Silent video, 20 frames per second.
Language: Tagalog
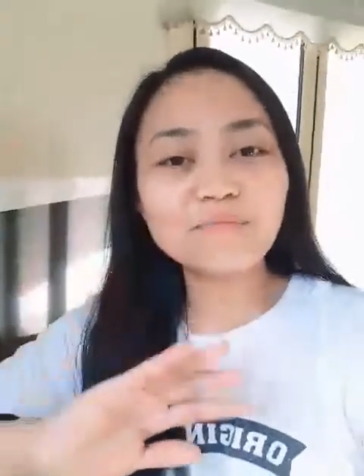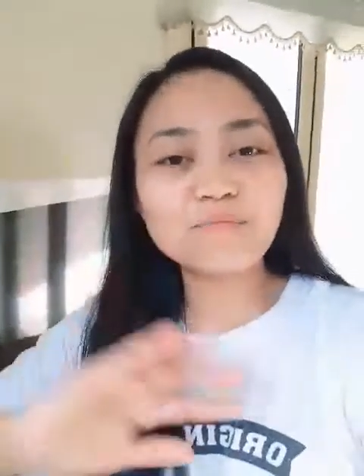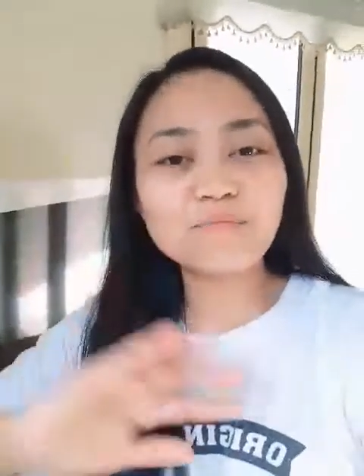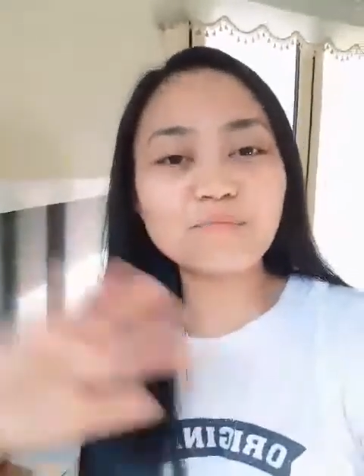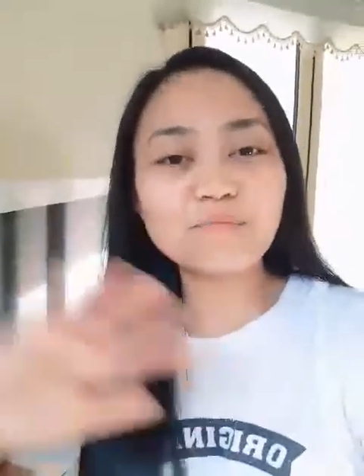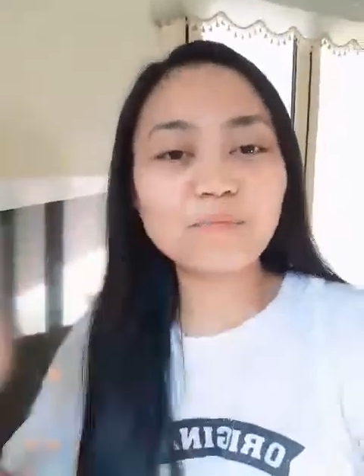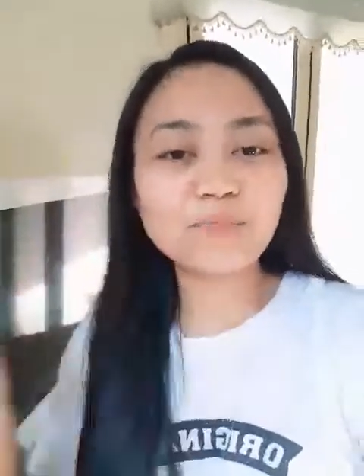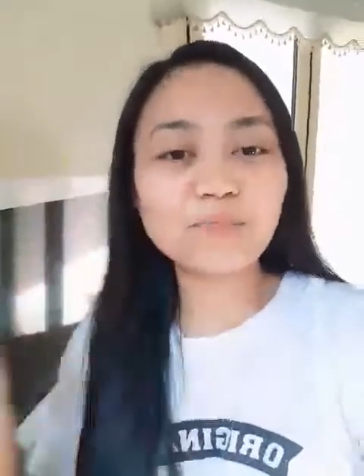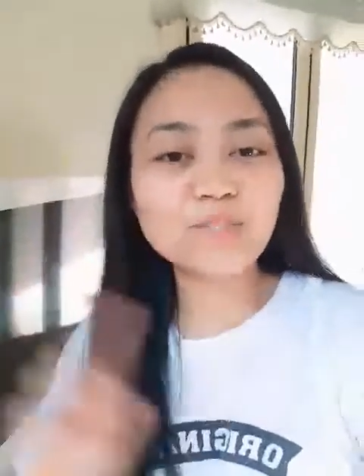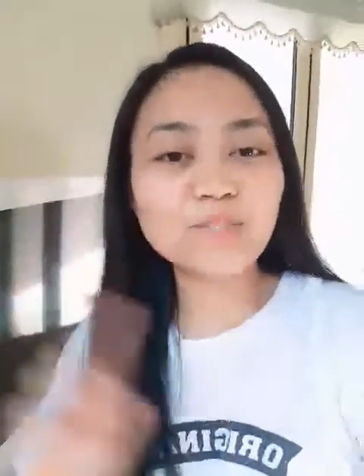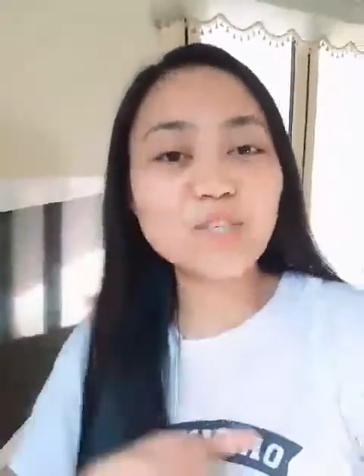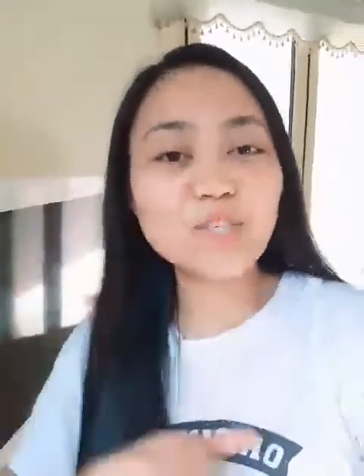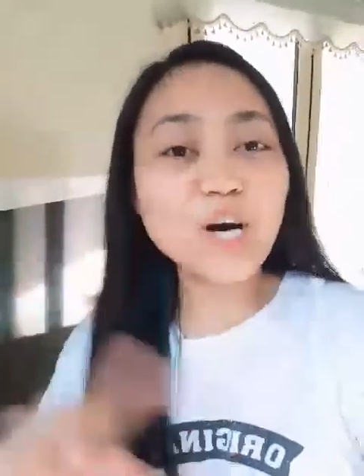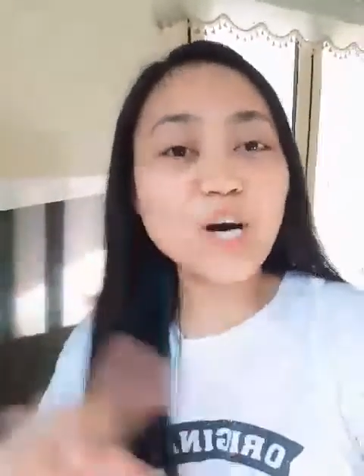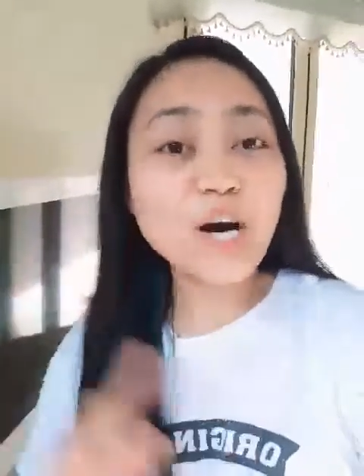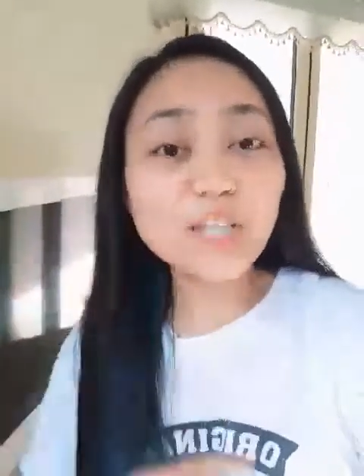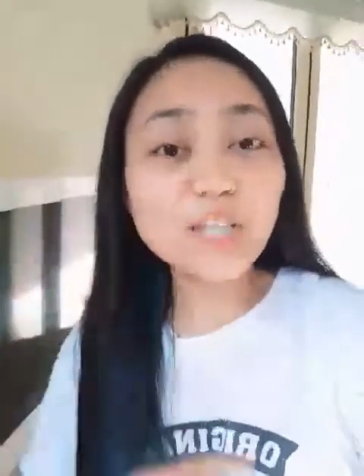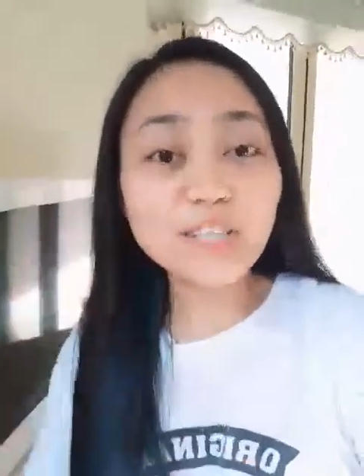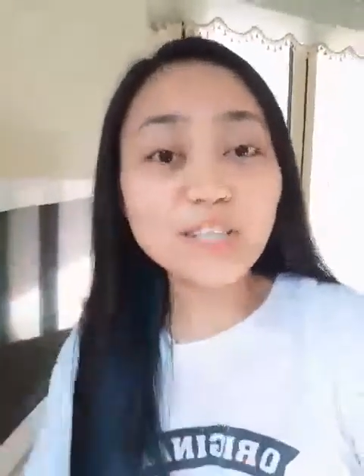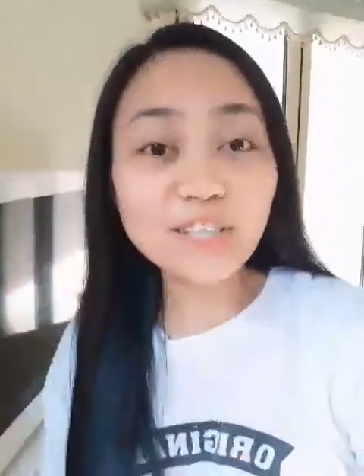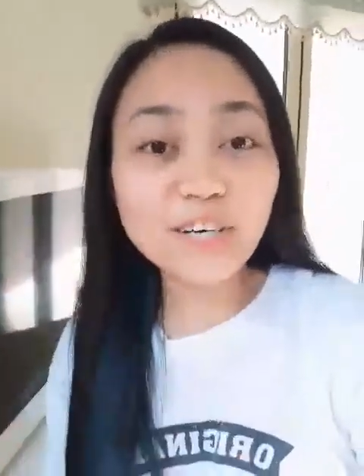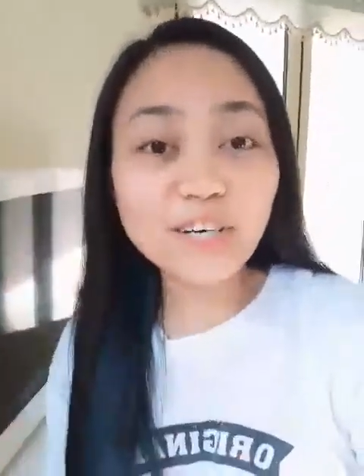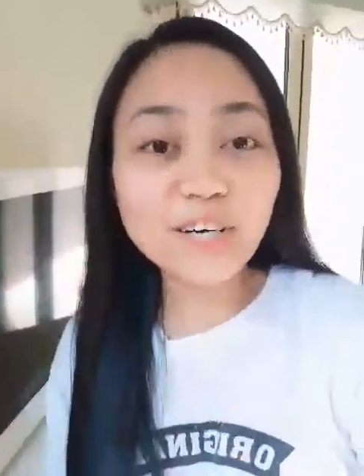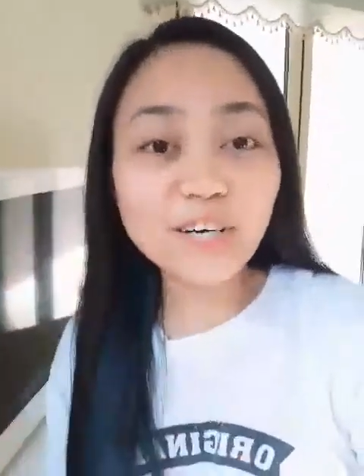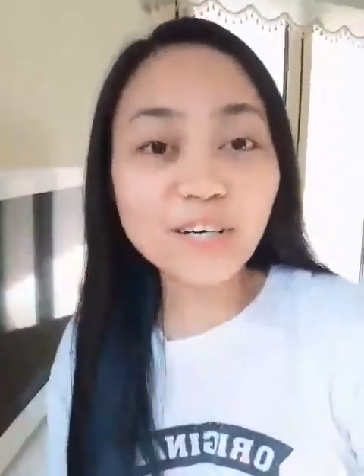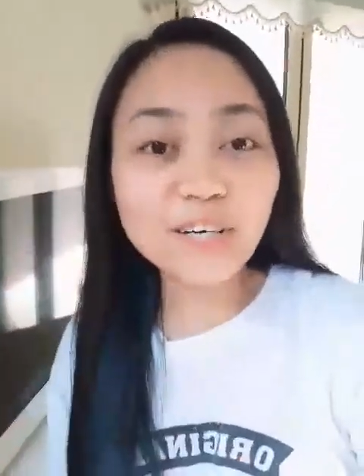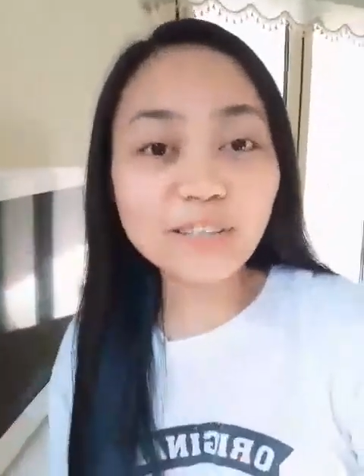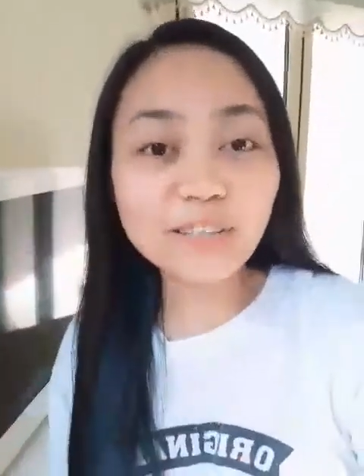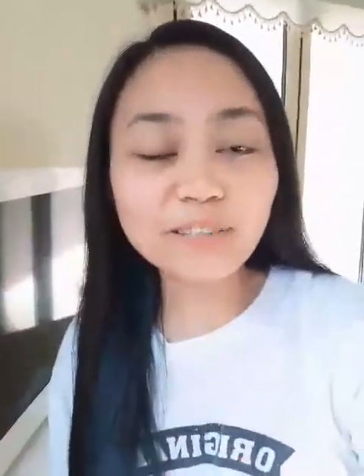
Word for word: Buongiorno!